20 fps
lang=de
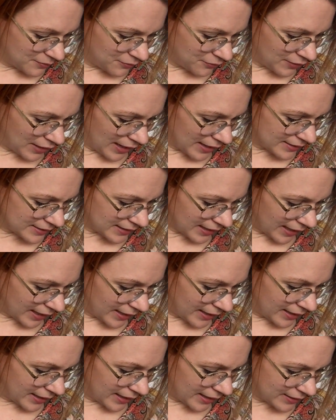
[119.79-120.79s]
Frage
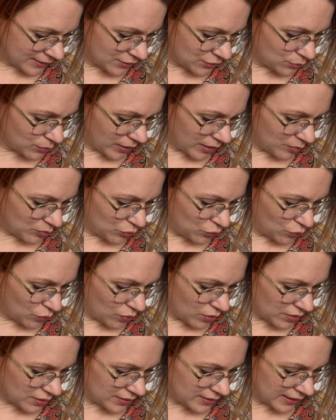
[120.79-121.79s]
3. Hast du ein
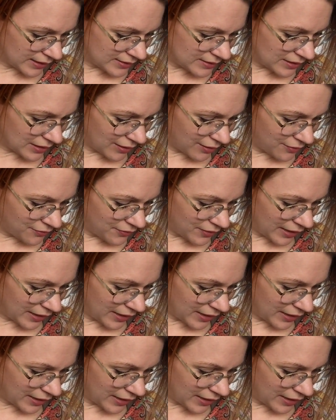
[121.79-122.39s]
Buch, das auf